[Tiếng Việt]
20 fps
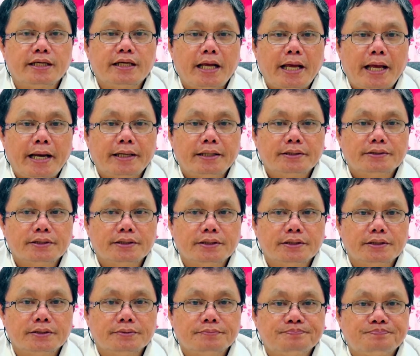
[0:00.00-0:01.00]
ra đó
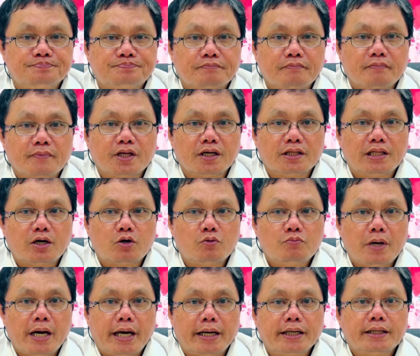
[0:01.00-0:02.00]
thì người ta
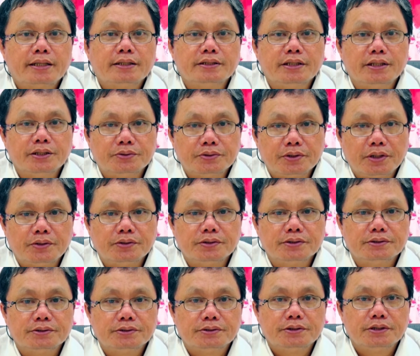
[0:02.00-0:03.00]
cũng bàn rất là nhiều rồi
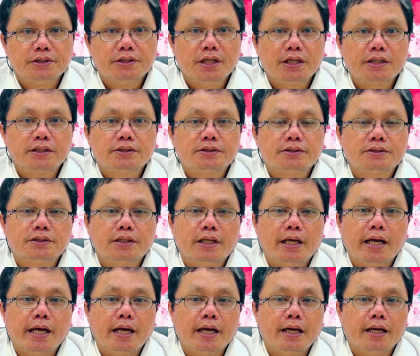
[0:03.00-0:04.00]
thứ nhất
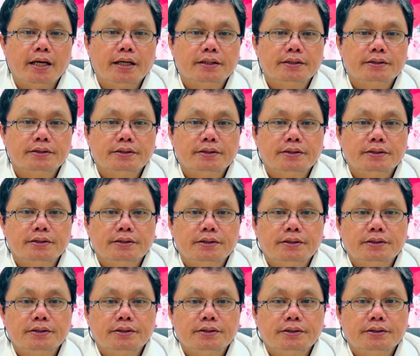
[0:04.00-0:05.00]
là
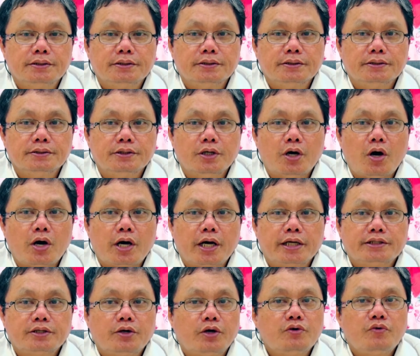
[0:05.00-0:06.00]
do
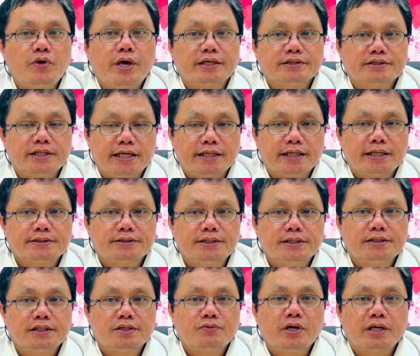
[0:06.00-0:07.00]
cái thói quen xài kháng
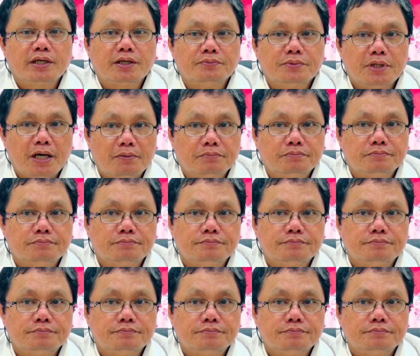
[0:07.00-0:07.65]
sinh ở ngoài cộng đồng